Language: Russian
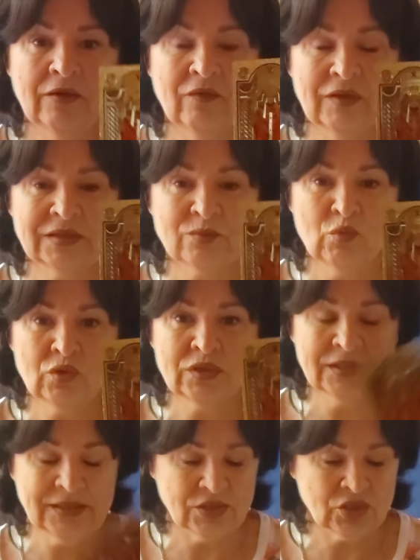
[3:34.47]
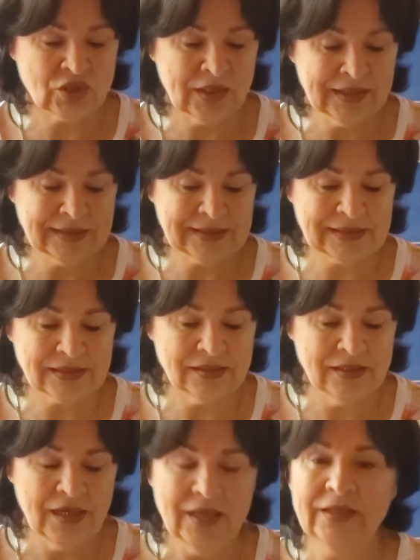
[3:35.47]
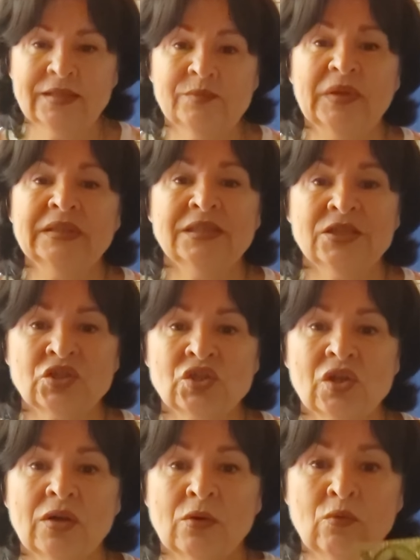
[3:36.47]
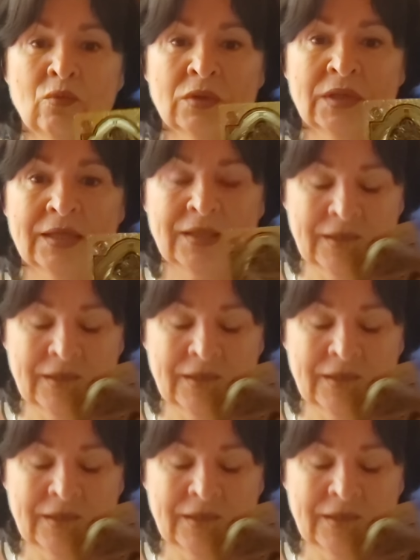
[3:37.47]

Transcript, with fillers: возможности, шансы, есть поддержка рода,